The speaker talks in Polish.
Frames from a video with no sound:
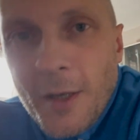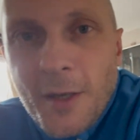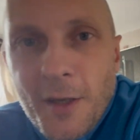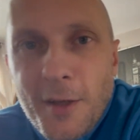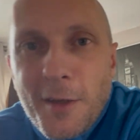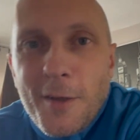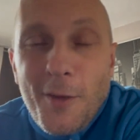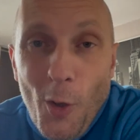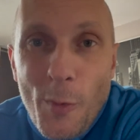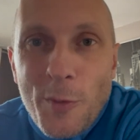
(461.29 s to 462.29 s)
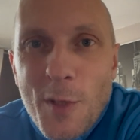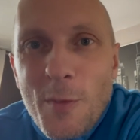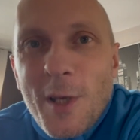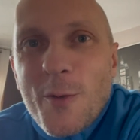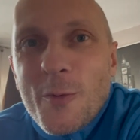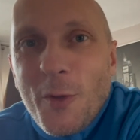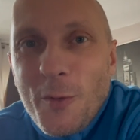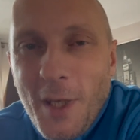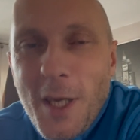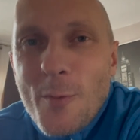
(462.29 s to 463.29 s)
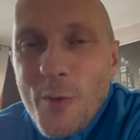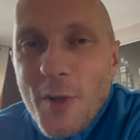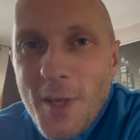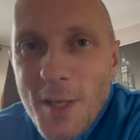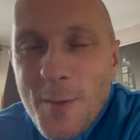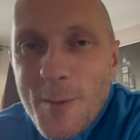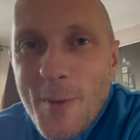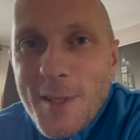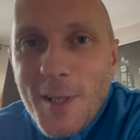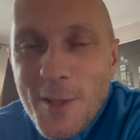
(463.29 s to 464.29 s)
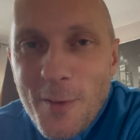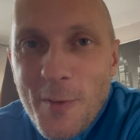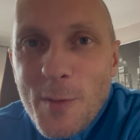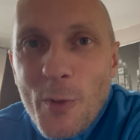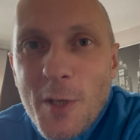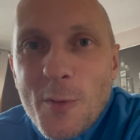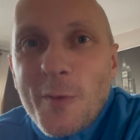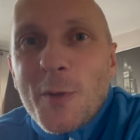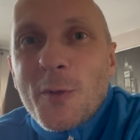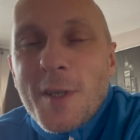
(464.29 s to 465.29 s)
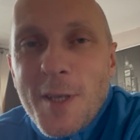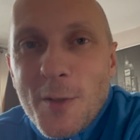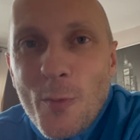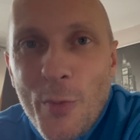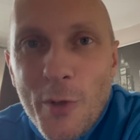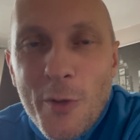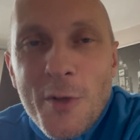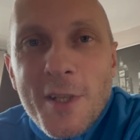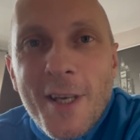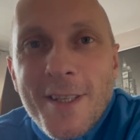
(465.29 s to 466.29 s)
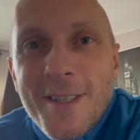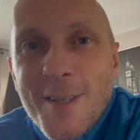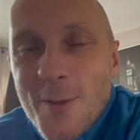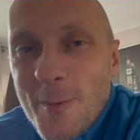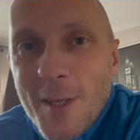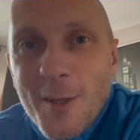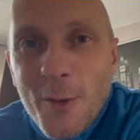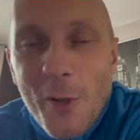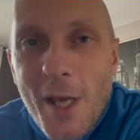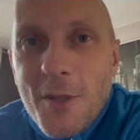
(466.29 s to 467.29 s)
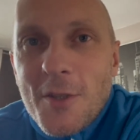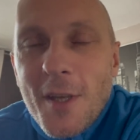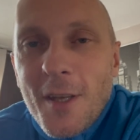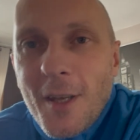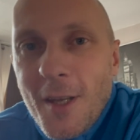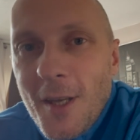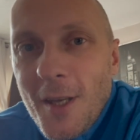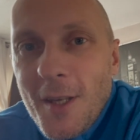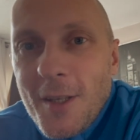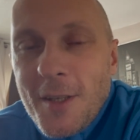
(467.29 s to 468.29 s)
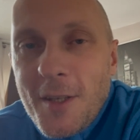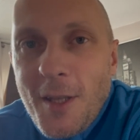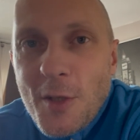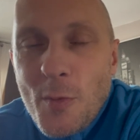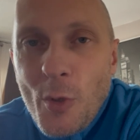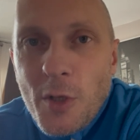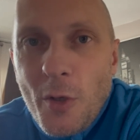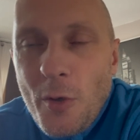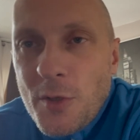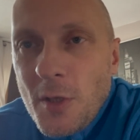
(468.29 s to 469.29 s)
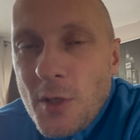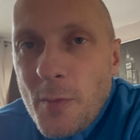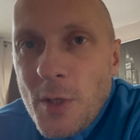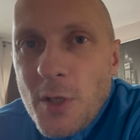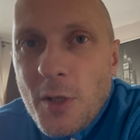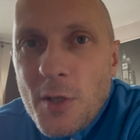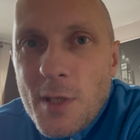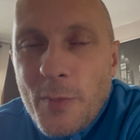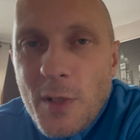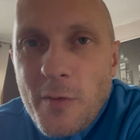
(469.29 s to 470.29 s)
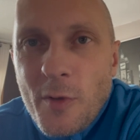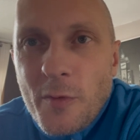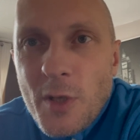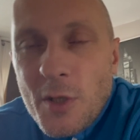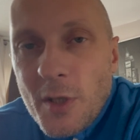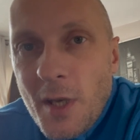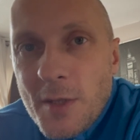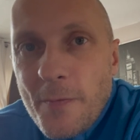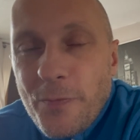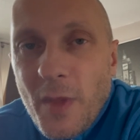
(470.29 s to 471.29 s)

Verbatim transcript: Yy, no, obym się mylił. No, tak jak mówię, nie jestem specjalistą, więc moje słowa tutaj nie są prorocze ani nie są żadne doradcze. E, także moi drodzy, czy będzie kryzys paliwowy jeszcze raz e,